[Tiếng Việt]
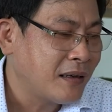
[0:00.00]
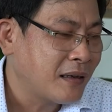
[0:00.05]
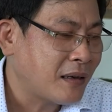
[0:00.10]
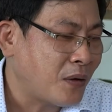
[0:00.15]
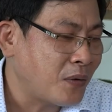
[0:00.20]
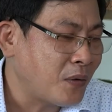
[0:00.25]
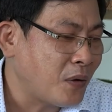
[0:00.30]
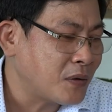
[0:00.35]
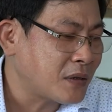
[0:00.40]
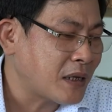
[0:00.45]

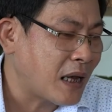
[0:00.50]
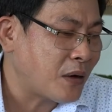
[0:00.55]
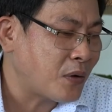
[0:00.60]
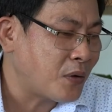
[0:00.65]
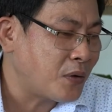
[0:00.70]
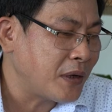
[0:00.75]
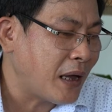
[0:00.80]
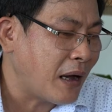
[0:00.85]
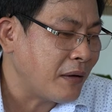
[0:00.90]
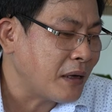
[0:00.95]
con nói sao
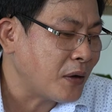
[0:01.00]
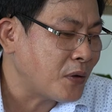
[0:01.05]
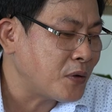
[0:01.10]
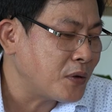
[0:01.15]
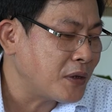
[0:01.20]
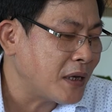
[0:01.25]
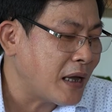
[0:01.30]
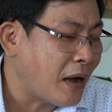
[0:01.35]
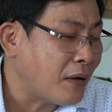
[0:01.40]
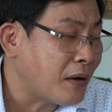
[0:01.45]
cô giáo chắc cô
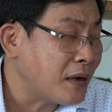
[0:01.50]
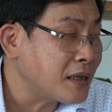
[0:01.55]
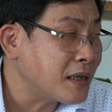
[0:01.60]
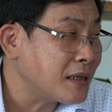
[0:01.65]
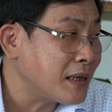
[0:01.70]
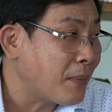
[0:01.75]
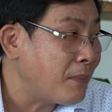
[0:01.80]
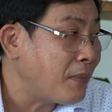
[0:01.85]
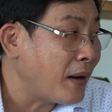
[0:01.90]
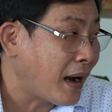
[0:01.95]
giáo có sự
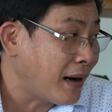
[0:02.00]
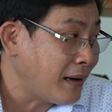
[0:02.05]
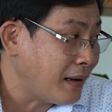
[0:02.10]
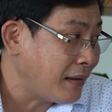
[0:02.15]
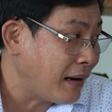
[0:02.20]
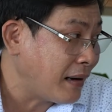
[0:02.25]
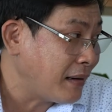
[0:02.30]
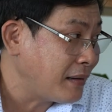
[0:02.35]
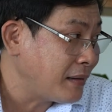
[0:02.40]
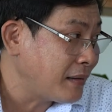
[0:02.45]
nhầm lẫn nó
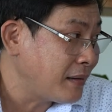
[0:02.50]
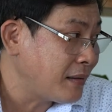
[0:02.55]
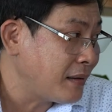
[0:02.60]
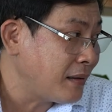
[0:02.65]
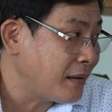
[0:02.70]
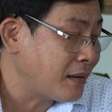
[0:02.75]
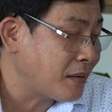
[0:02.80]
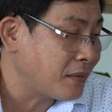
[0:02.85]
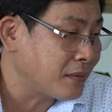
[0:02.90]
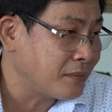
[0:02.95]
ra
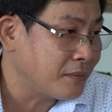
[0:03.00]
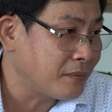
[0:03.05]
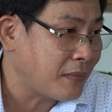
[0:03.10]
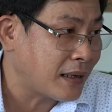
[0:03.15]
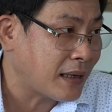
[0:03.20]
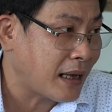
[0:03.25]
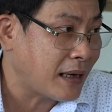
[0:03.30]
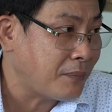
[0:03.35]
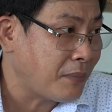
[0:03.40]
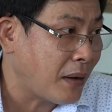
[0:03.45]
chứ con
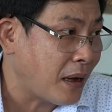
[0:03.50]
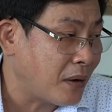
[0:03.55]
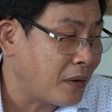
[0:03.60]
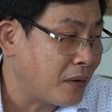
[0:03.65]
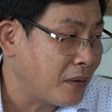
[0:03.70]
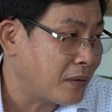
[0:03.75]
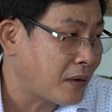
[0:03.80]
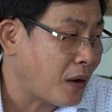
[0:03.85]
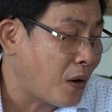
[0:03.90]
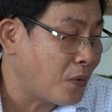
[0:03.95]
mẹ thấy
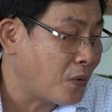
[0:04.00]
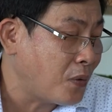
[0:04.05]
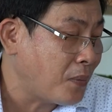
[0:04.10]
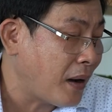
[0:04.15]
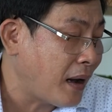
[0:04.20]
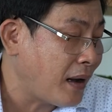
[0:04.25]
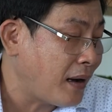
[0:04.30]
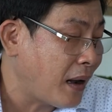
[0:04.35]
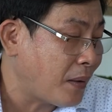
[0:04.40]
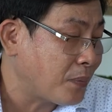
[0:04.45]
mẹ con của
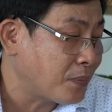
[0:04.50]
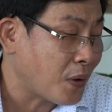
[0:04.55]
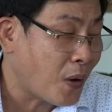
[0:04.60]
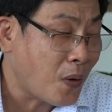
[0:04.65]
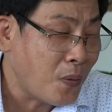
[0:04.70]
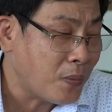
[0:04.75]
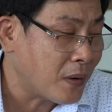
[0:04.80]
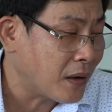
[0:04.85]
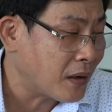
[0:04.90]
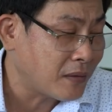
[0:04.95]
mẹ là học
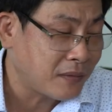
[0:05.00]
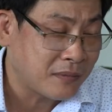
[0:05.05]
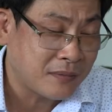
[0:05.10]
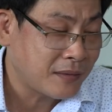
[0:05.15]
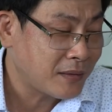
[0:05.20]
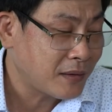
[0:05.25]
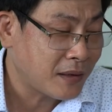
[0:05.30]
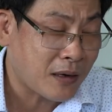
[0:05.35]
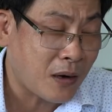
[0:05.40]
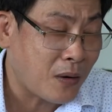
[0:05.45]
tốt mà
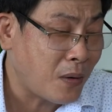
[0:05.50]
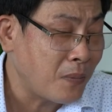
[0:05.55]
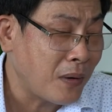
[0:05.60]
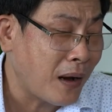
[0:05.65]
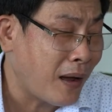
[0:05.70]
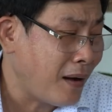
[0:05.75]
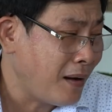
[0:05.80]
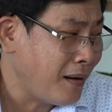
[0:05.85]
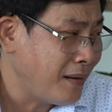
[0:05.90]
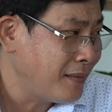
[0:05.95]
con không
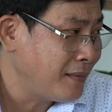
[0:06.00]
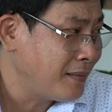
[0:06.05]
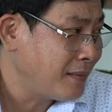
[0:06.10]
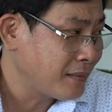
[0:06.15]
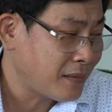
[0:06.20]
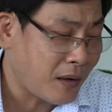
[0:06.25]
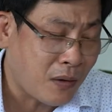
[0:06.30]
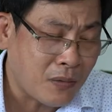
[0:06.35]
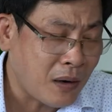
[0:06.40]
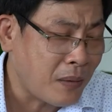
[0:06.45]
lo
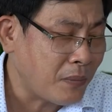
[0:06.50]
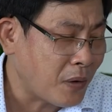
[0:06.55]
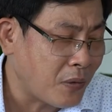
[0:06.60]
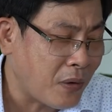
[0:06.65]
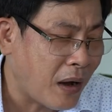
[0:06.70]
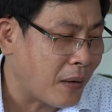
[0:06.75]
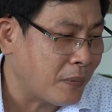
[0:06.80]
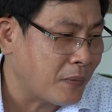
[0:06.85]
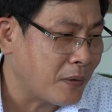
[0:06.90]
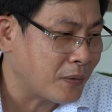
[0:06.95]
tốt lắm
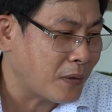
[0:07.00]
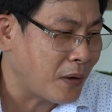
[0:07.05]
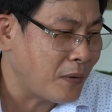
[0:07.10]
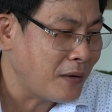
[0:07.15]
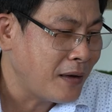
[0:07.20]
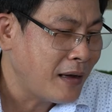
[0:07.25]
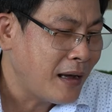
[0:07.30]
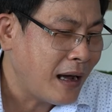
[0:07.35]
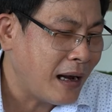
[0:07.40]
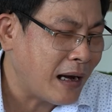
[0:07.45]
con học rồi tốt
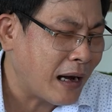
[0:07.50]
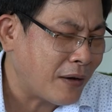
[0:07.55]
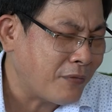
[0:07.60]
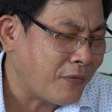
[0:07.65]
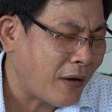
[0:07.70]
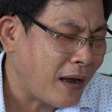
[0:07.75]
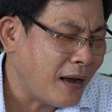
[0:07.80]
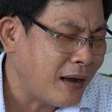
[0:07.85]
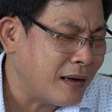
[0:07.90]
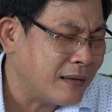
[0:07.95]
lẫn
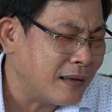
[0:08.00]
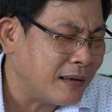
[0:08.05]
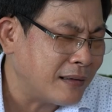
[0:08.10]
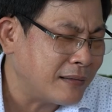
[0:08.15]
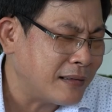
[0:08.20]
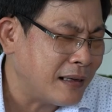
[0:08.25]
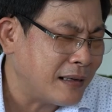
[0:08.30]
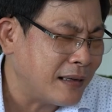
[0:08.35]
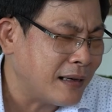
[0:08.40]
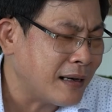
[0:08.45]
vẽ hình
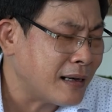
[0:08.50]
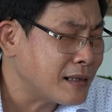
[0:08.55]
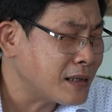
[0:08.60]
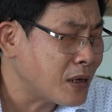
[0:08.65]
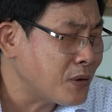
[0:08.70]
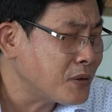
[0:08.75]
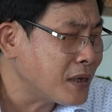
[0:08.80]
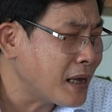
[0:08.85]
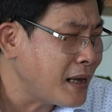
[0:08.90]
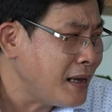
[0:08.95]
nhìn rất
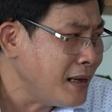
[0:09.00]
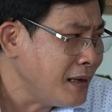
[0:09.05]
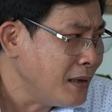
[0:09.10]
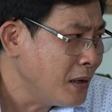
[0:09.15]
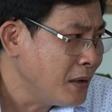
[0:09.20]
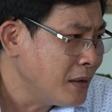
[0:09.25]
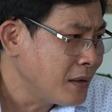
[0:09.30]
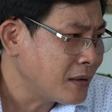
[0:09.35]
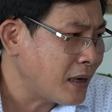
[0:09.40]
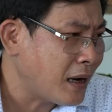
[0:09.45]
xấu xí
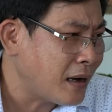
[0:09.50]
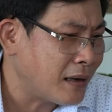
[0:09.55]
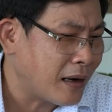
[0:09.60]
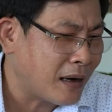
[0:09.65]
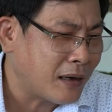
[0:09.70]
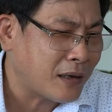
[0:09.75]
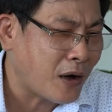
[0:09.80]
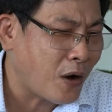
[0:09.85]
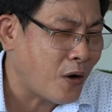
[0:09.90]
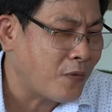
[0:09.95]
trời
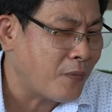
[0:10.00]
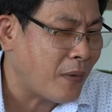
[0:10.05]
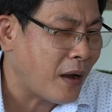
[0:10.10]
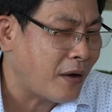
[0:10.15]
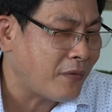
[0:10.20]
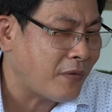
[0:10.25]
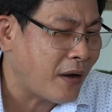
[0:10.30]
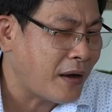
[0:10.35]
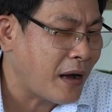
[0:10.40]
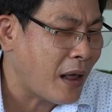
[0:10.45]
ơi con
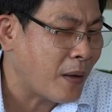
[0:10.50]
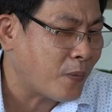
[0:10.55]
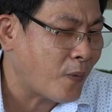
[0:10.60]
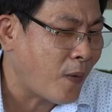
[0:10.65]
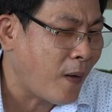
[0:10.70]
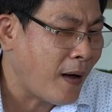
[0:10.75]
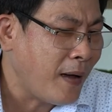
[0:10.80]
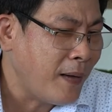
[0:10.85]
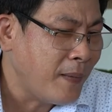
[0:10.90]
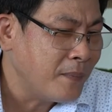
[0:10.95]
mẹ vẽ đẹp
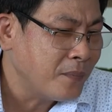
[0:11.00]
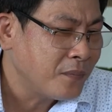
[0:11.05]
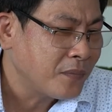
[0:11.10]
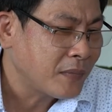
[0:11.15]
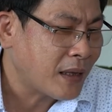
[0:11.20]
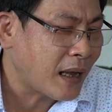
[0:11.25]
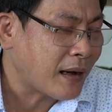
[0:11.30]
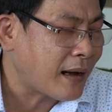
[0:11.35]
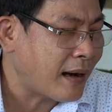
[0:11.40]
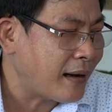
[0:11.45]
quá
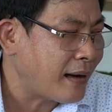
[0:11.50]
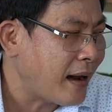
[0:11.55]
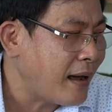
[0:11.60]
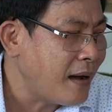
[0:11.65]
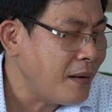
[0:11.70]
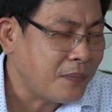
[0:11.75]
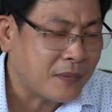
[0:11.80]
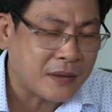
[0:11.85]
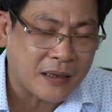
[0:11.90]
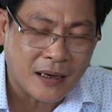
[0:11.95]
chắc là
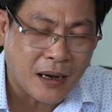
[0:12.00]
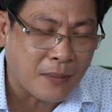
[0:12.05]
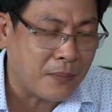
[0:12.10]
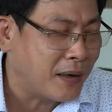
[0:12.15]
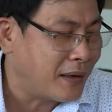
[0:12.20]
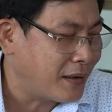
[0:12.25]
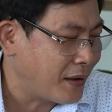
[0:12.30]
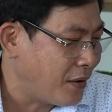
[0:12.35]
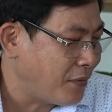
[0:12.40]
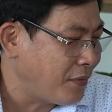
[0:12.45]
lớp chỉ có
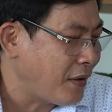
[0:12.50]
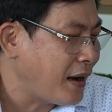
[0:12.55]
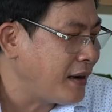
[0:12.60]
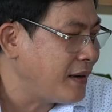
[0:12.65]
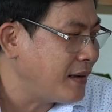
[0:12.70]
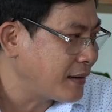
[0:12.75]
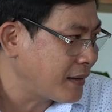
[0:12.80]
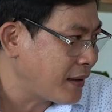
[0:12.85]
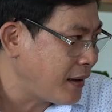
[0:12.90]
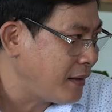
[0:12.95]
mình con vẽ
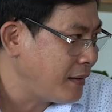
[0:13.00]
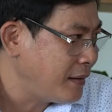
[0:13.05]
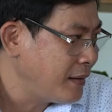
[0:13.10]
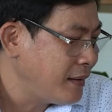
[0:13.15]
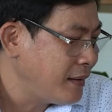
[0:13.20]
được thôi